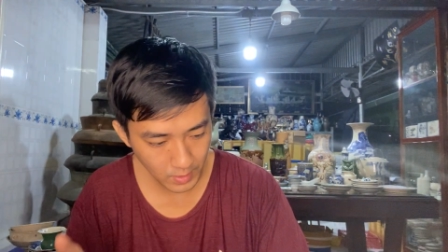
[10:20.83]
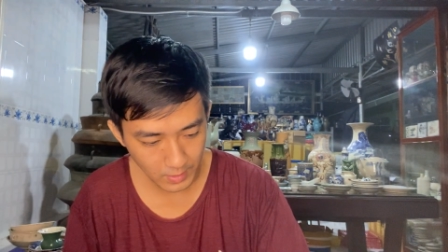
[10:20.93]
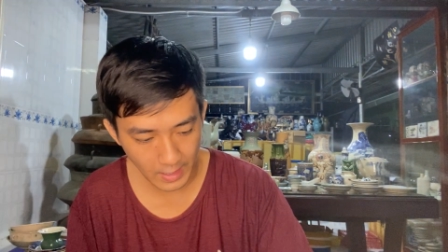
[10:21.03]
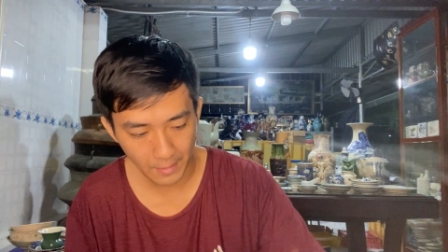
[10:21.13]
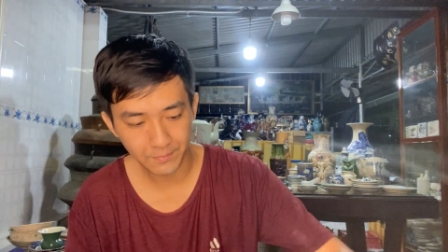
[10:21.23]

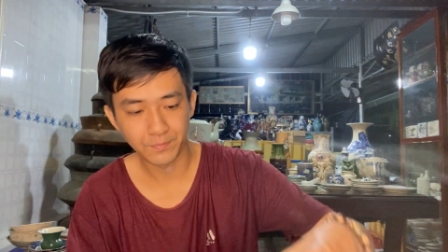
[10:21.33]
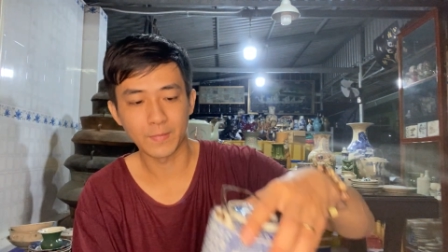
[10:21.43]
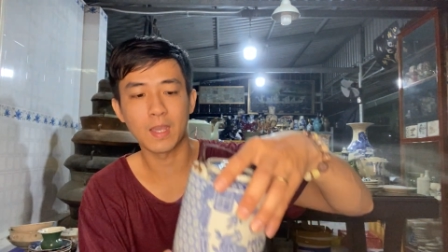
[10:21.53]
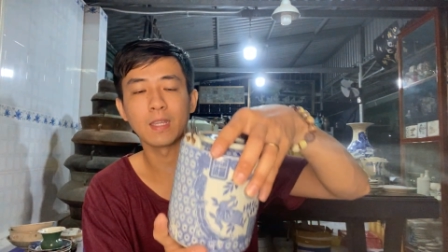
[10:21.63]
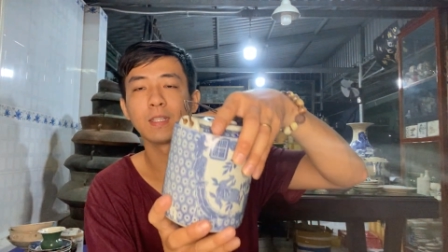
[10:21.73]
15
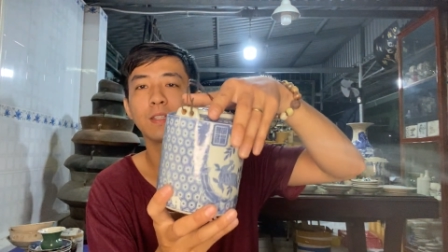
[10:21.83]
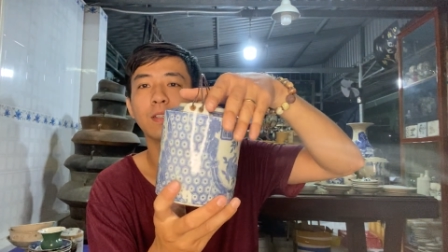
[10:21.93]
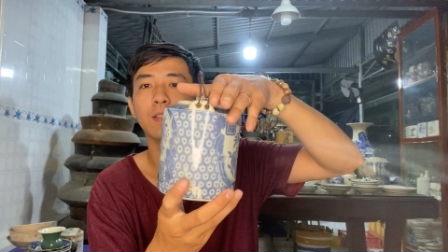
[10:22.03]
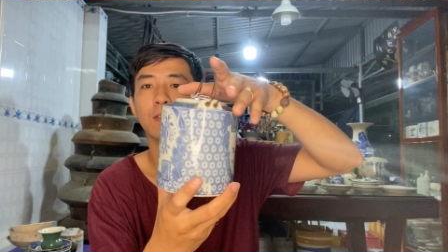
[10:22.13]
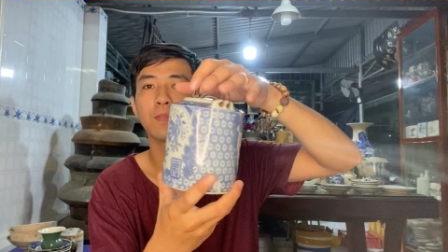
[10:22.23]
đây
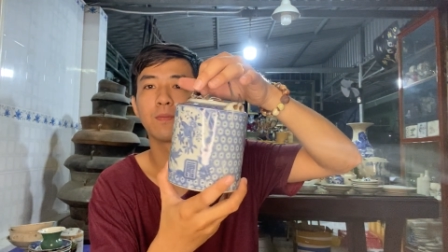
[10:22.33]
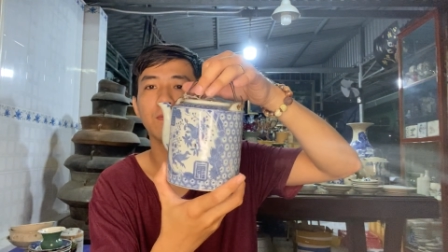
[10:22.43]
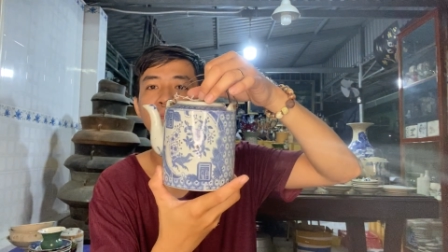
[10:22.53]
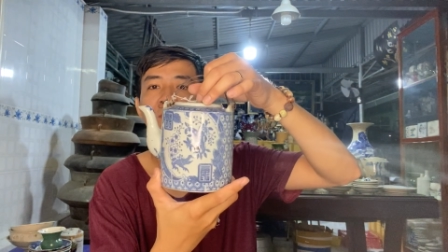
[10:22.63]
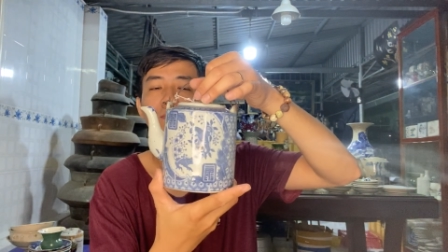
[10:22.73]

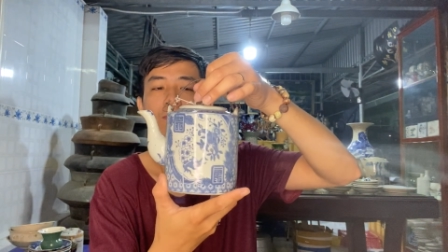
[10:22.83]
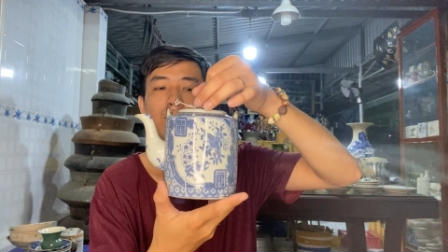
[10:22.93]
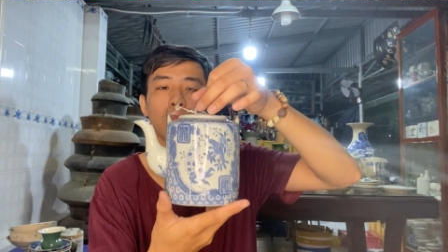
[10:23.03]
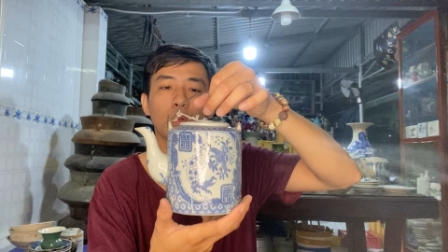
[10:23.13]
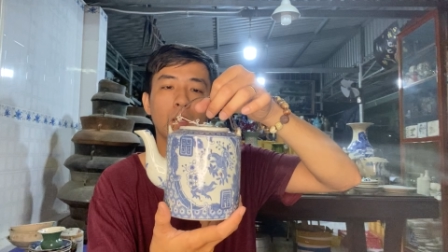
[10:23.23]

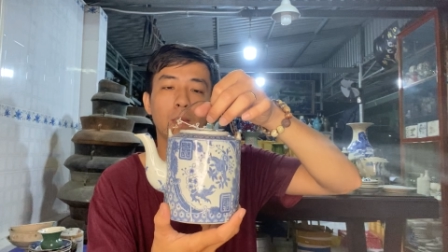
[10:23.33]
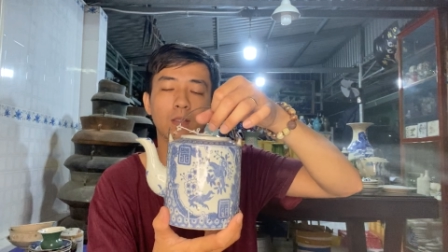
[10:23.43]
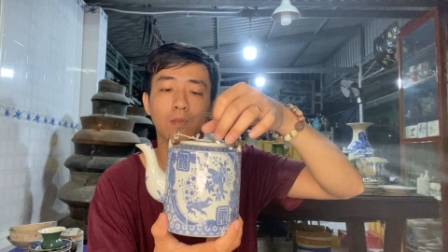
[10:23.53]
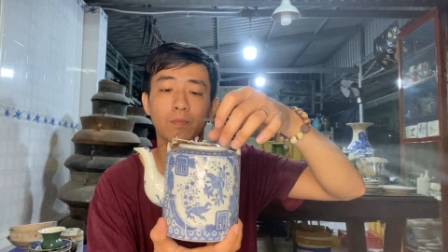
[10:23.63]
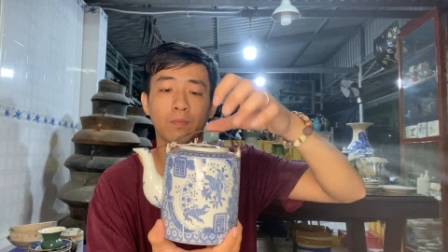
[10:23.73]
một cái
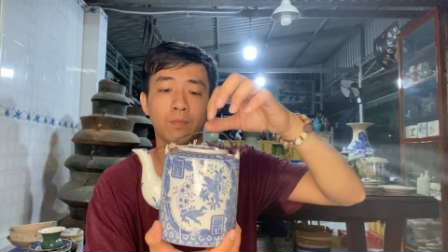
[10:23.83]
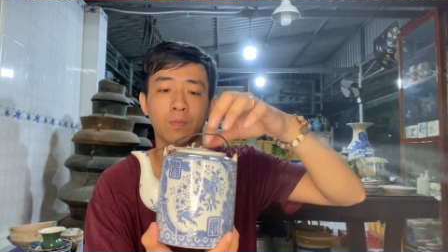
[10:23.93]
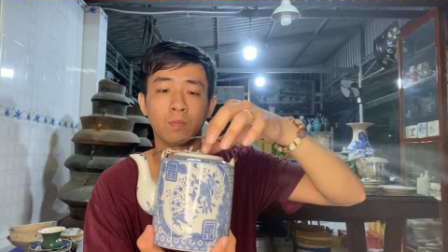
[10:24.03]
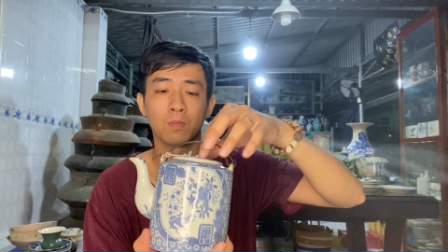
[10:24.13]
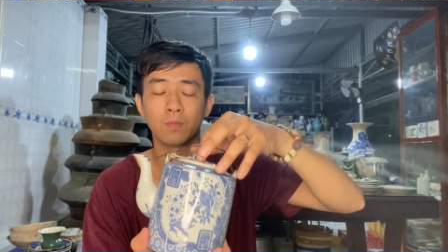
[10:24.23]
bình
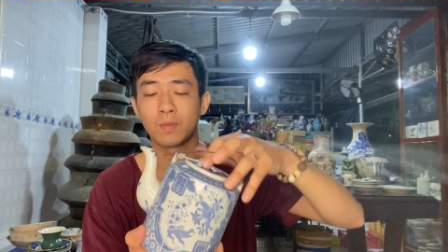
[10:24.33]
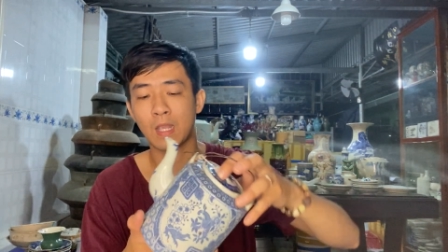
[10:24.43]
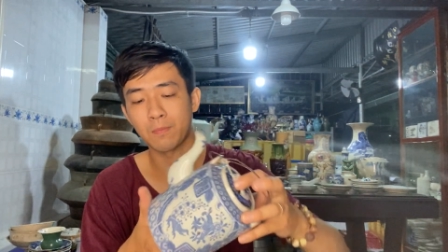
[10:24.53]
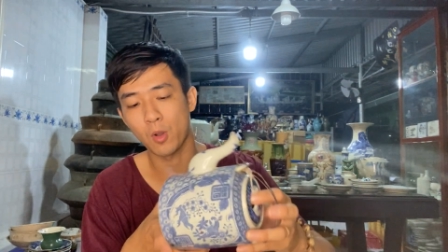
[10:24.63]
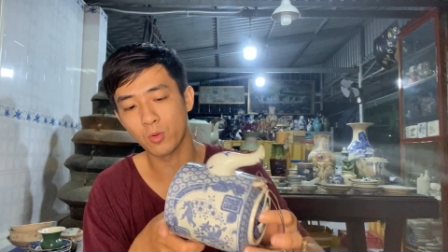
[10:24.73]

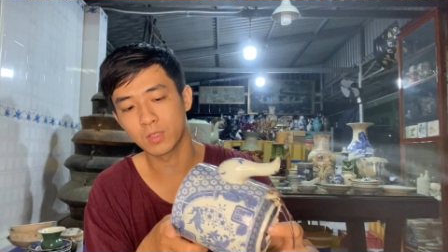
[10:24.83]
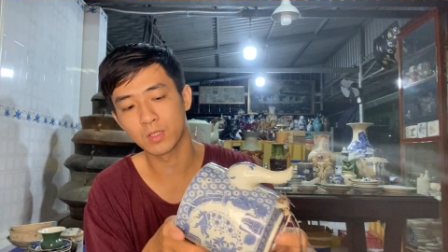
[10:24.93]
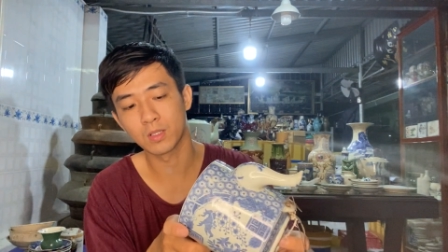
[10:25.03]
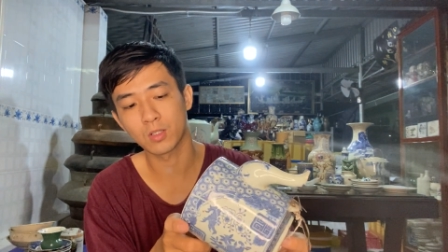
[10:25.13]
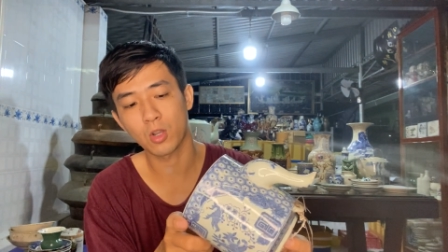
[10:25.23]
Nam Bộ
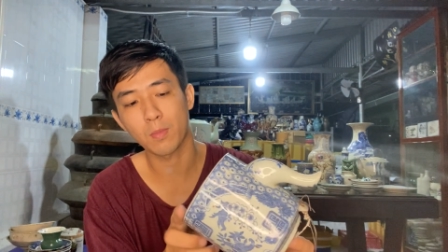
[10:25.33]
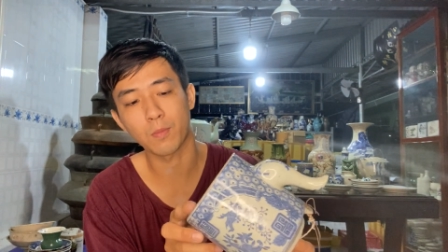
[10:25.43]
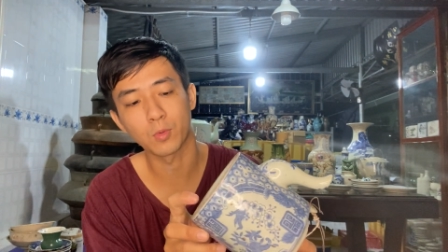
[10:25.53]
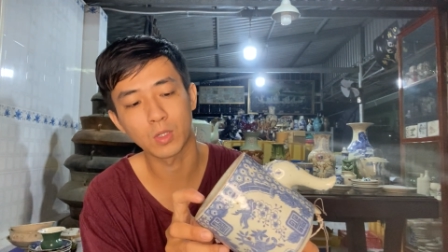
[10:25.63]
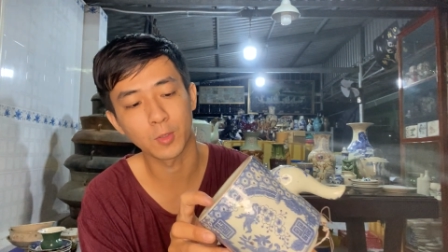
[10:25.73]
xưa có
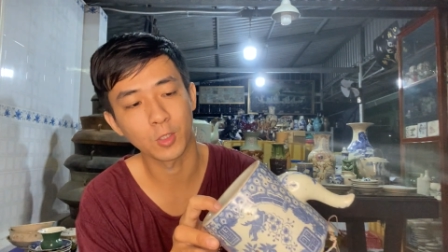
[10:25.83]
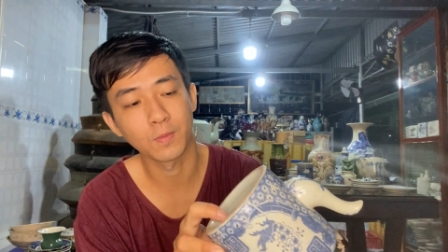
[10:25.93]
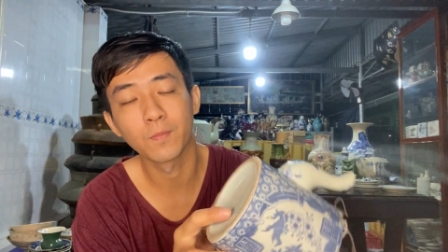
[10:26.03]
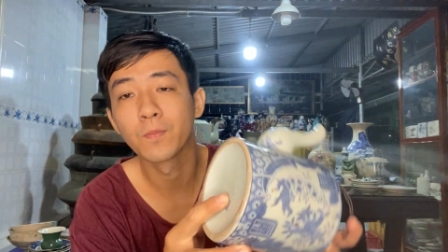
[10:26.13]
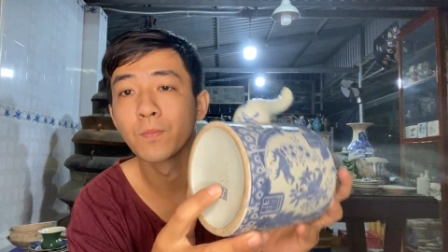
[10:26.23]
mọc luôn nè mọi người
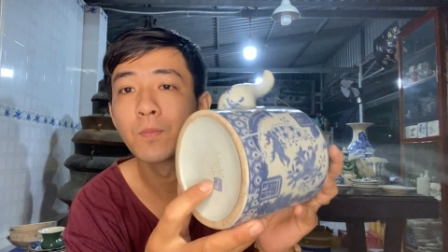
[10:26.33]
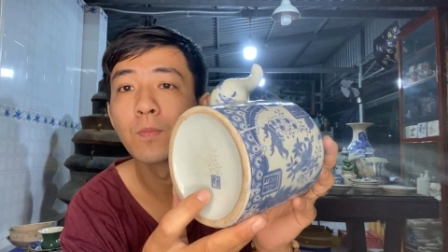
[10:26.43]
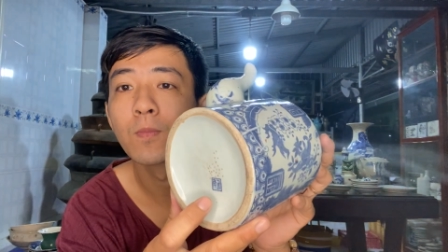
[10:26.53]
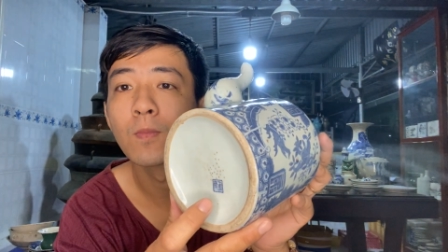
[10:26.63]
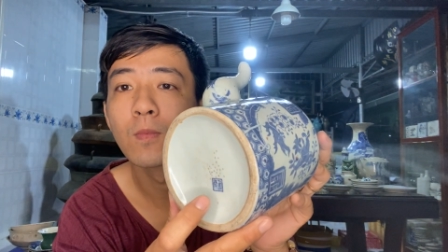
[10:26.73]

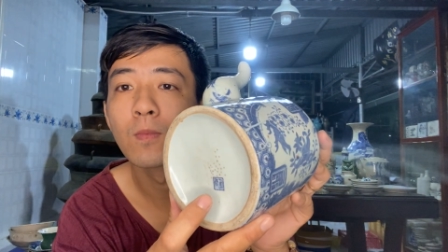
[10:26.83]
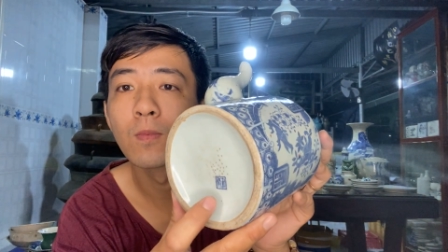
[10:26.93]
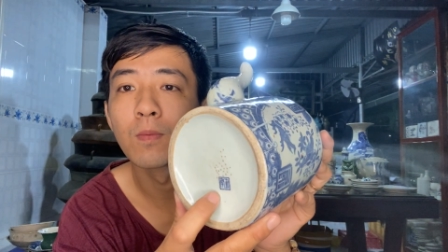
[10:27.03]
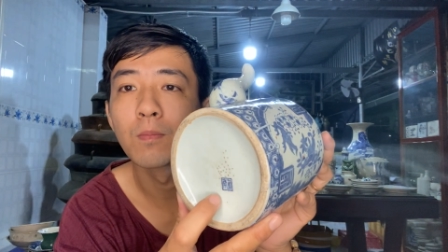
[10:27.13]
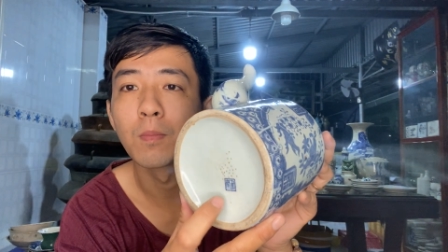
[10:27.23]

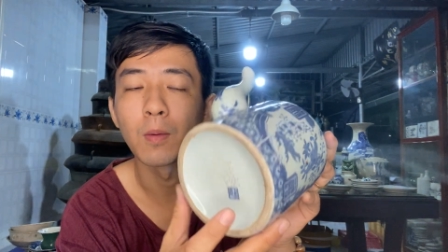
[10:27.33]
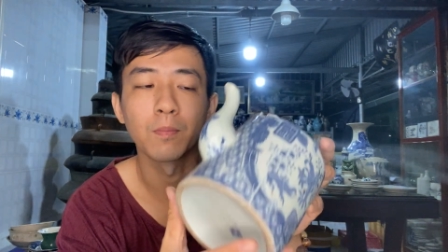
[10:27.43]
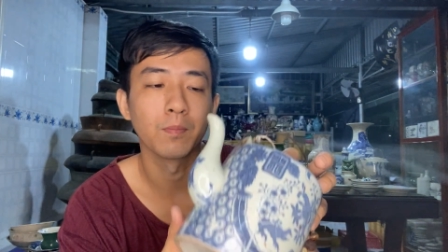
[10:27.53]
một.